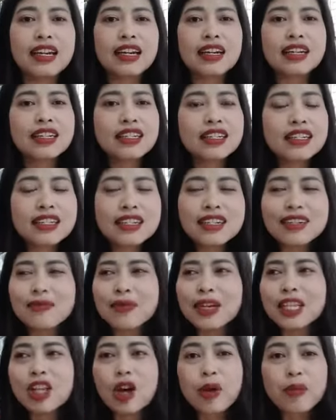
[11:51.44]
คือ
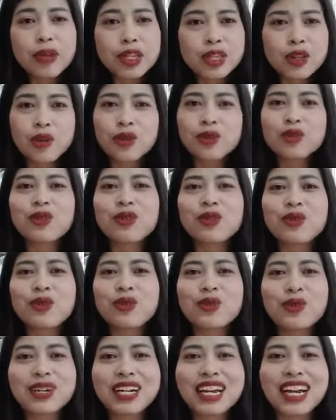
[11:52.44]
ไม่ต้องไปโทษครู
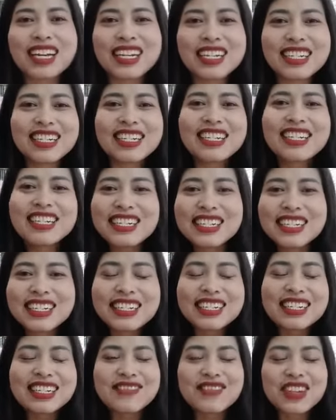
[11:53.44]
นะคื
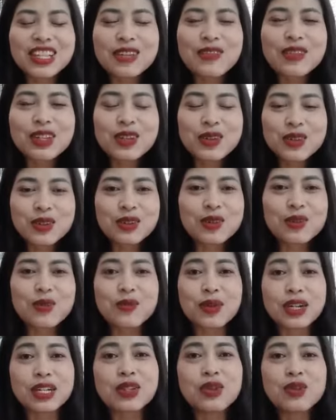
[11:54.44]
อไม่ต้องไปโทษครู
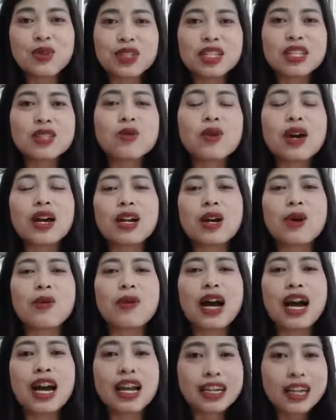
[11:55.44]
มันอยู่ที่ตัวเรา
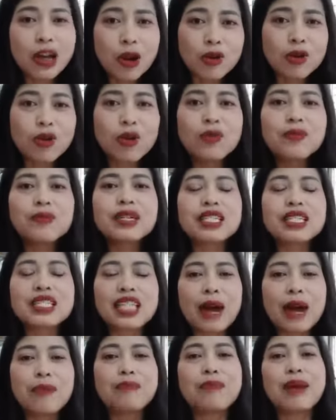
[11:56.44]
ว่า เราลงมือ
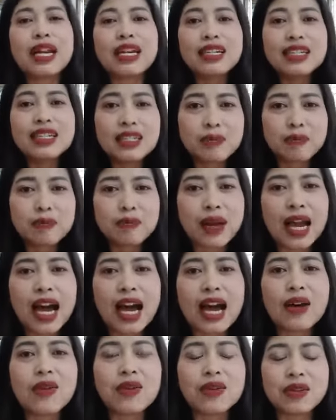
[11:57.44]
ทำมันหรือเปล่า
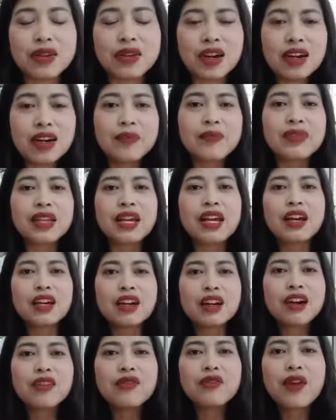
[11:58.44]
เนาะ
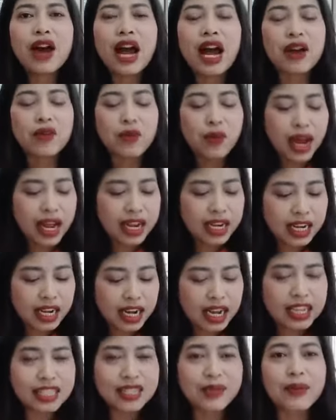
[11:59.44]
ก็ฝากไว้นะ
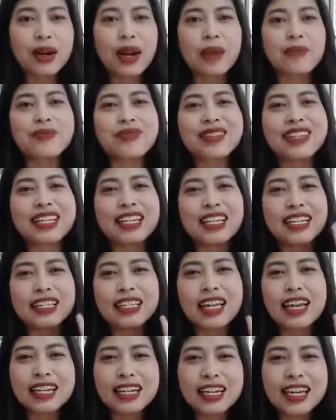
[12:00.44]
คะสำหรับ 4 เท
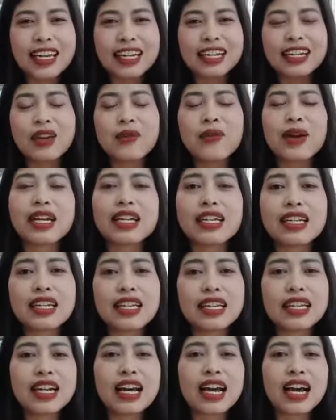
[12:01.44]
คนิคในวันนี้
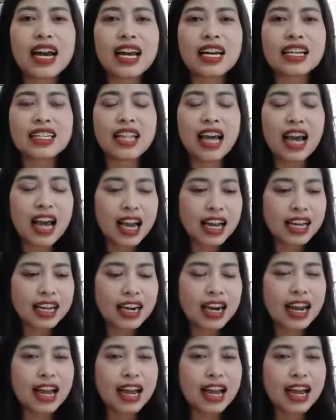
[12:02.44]
นะคะ ถ้าใคร